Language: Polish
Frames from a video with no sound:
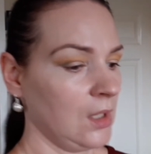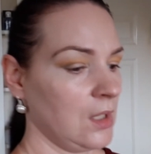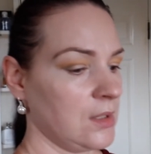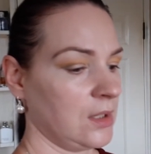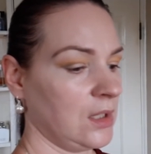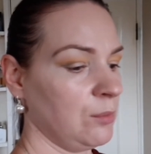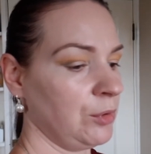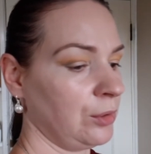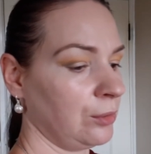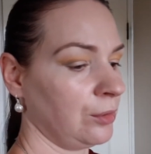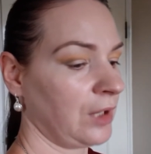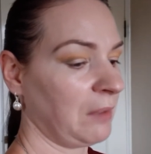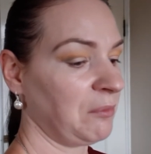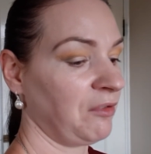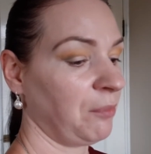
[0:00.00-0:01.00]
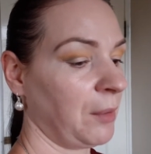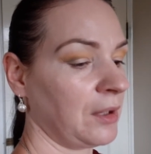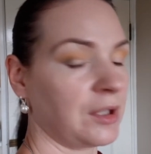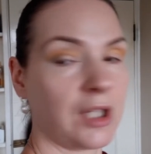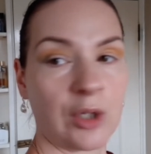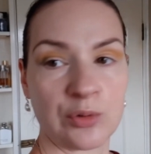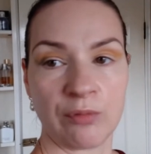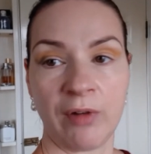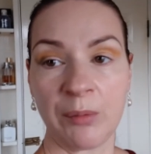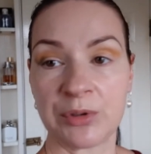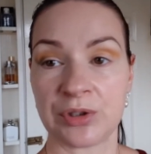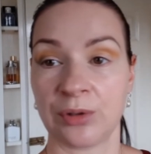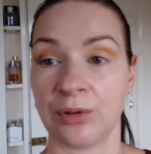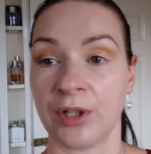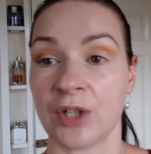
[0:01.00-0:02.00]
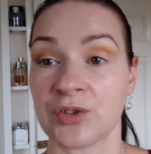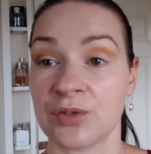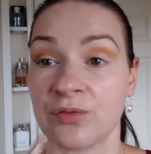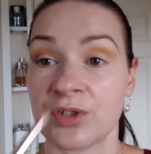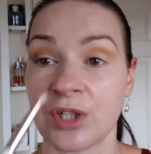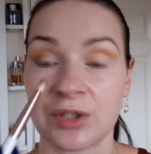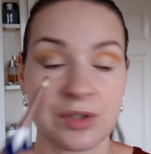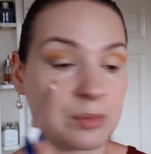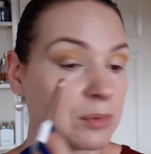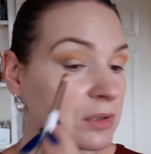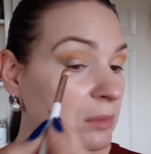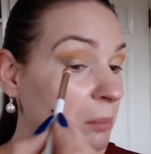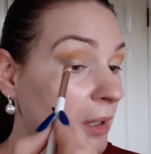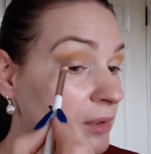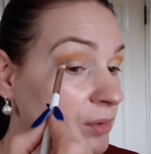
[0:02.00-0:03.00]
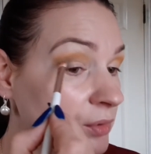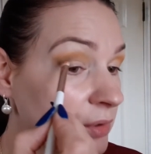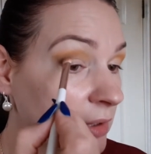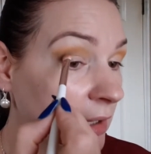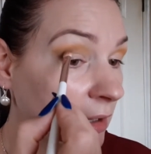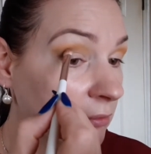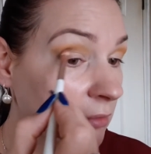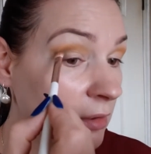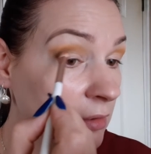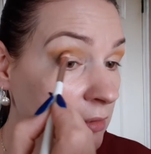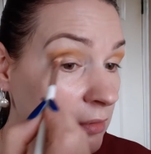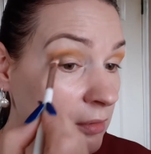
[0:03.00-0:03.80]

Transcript: z jakimi kolorami w makijażu Wam się kojarzy wrzesień? Jestem bardzo ciekawa.